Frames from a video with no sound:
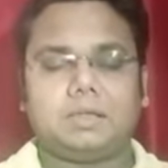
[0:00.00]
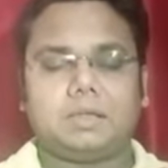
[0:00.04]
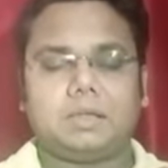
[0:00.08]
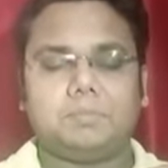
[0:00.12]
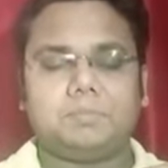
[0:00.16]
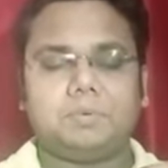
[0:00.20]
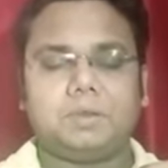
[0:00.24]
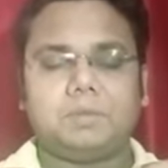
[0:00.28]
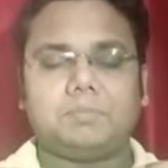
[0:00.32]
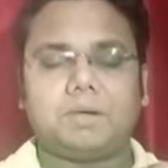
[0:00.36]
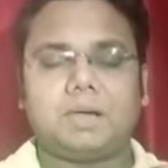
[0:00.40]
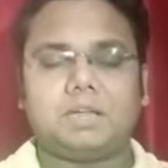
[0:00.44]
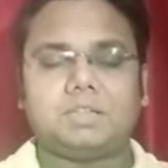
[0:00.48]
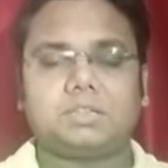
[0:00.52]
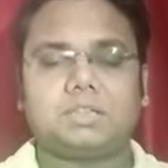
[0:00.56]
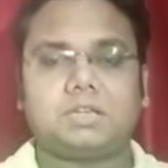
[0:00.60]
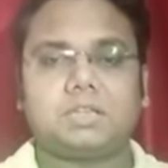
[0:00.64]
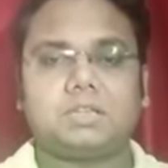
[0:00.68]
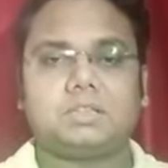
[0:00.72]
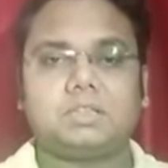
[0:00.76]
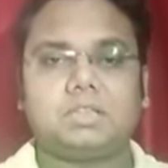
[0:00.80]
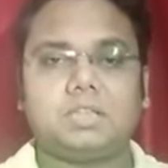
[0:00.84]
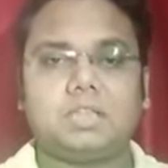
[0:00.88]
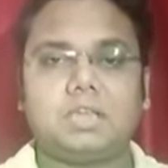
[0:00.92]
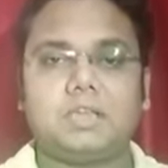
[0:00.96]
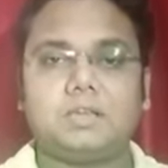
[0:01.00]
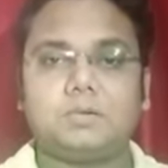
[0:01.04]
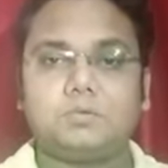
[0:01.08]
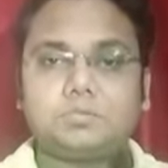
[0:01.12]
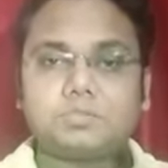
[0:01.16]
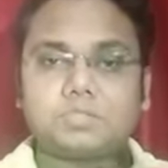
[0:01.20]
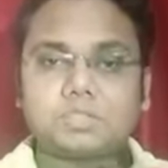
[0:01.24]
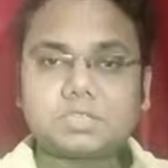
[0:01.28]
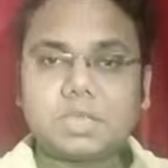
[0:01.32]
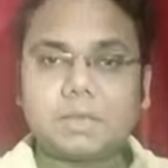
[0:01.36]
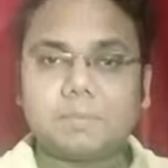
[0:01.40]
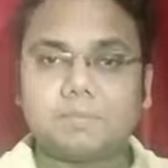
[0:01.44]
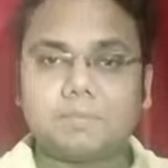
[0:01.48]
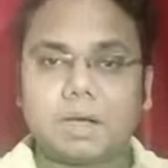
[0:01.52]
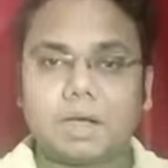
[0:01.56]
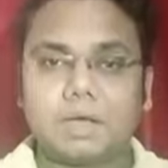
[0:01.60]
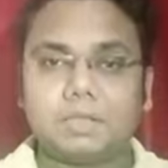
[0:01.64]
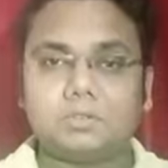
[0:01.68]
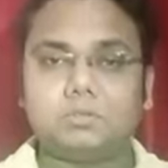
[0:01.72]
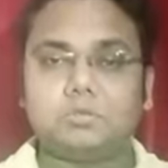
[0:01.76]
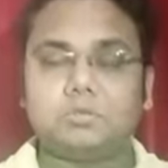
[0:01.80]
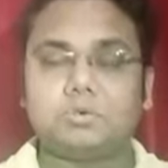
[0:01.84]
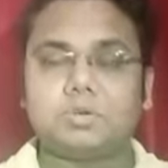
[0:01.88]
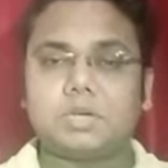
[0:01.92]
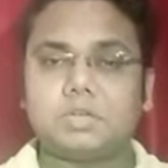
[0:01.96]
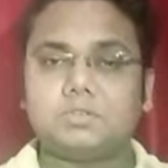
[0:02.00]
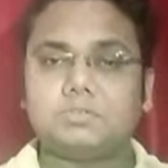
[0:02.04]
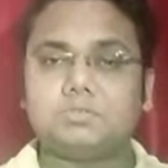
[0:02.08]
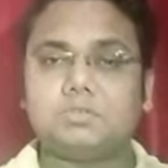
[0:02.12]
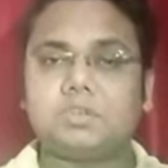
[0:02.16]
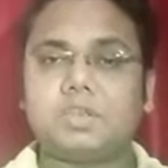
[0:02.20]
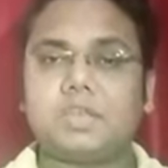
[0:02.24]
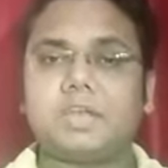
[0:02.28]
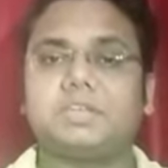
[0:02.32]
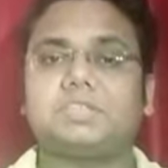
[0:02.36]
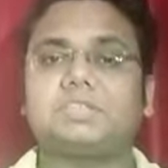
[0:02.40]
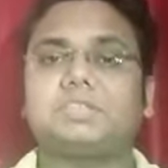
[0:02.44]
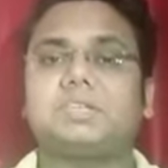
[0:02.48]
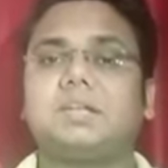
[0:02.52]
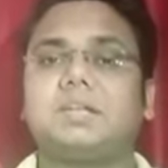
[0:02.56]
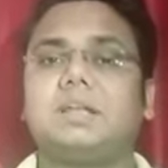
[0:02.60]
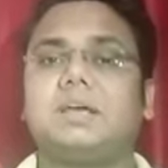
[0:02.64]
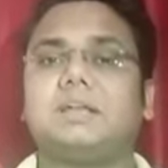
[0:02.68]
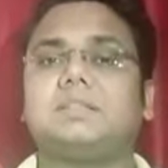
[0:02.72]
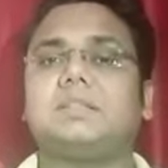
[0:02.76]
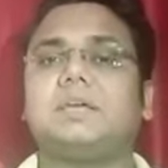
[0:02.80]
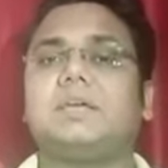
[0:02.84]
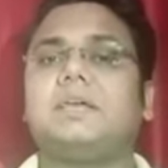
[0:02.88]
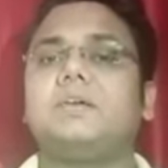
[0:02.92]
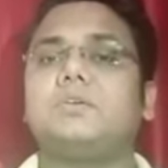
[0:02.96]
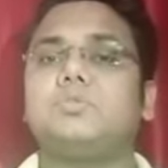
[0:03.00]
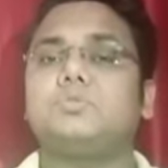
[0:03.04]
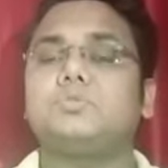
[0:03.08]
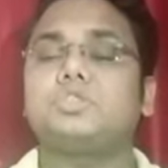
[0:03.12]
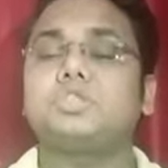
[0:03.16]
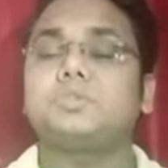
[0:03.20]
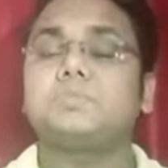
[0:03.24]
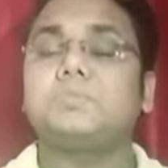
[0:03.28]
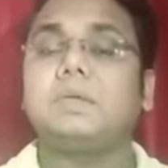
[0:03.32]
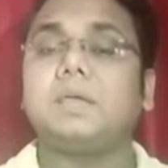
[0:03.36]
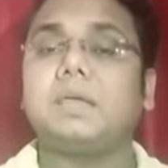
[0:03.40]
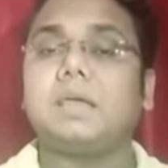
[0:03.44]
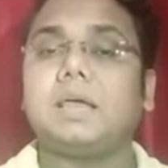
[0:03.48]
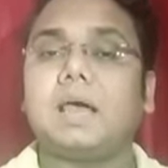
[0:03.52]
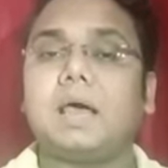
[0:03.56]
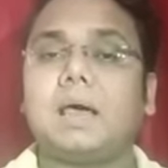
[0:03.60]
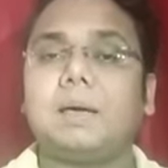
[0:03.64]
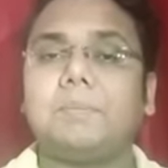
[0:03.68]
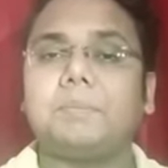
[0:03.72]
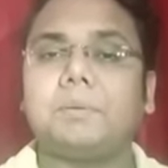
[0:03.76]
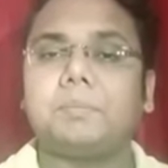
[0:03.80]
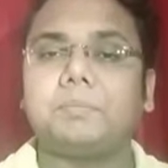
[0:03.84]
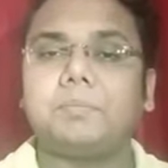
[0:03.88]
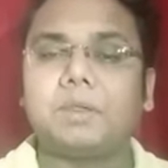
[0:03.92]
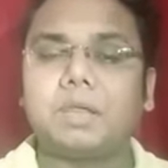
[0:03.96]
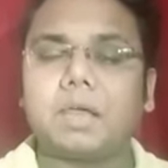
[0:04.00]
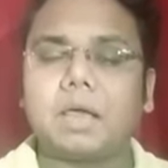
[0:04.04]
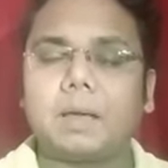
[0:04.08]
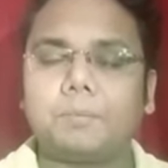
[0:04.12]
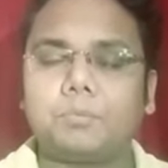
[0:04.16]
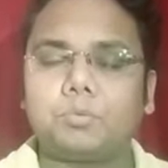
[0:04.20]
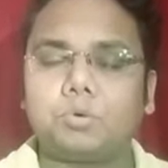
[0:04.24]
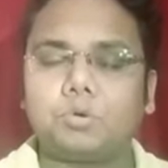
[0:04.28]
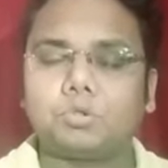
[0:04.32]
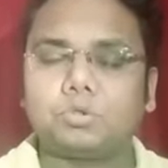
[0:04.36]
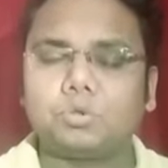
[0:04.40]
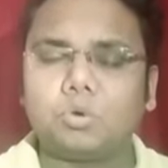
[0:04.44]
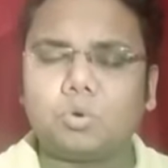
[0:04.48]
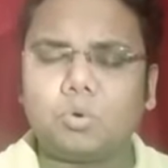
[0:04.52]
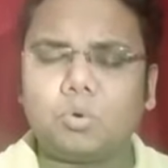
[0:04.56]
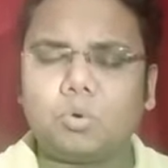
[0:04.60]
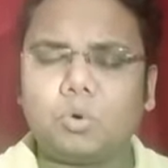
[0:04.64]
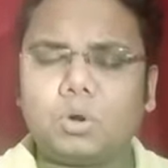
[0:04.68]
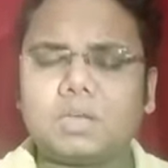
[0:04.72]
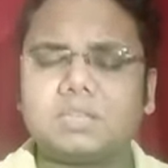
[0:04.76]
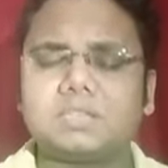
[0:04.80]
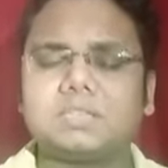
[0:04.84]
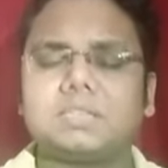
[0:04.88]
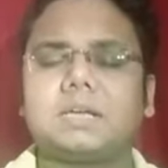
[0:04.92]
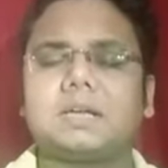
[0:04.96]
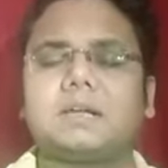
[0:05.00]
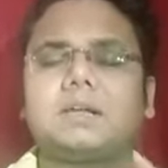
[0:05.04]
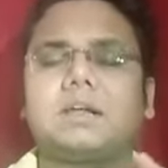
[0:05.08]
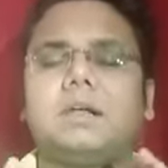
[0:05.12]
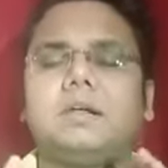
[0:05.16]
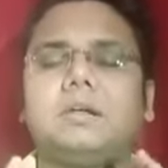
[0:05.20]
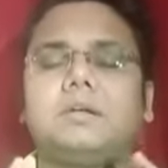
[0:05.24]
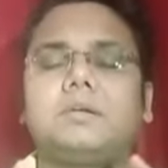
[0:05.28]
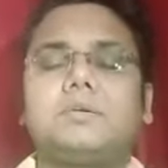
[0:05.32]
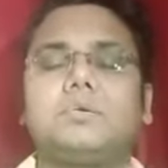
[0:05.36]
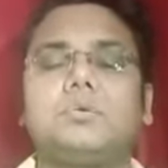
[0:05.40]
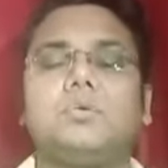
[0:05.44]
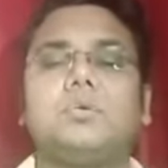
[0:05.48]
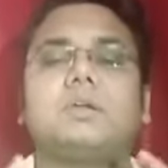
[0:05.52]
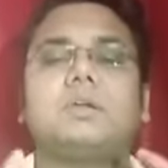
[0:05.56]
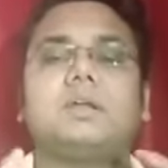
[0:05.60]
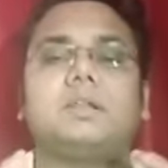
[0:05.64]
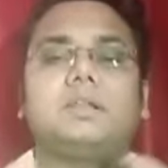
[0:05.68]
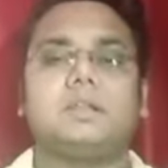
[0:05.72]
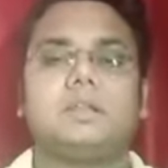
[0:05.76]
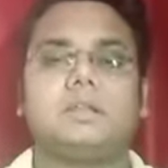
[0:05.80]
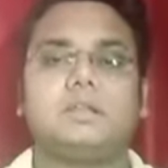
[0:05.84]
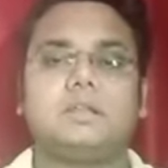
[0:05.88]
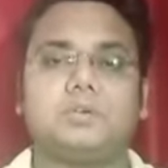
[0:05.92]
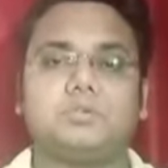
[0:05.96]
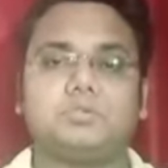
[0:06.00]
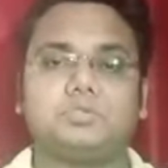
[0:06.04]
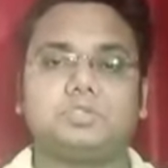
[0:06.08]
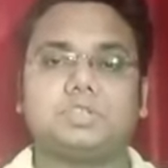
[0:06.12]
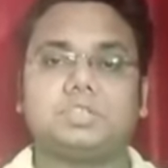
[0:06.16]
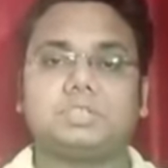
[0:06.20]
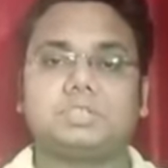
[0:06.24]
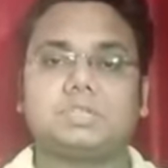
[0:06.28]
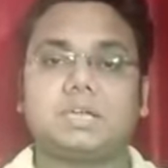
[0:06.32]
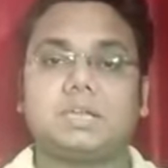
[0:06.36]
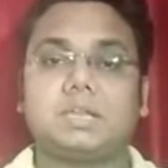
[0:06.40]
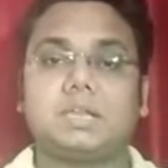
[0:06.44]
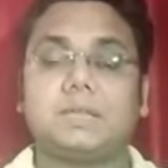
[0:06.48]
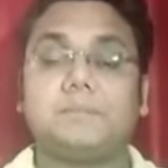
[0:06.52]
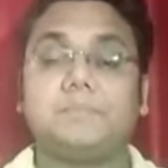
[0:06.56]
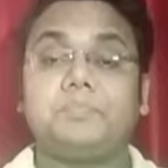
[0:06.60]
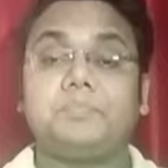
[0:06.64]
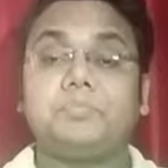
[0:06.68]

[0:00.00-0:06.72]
अपनी बात रख दी है उसके बाद उनका जो रिएक्शन आता है उसमें आप अपने आप को थोड़ा सा कंट्रोल करने की कोशिश करें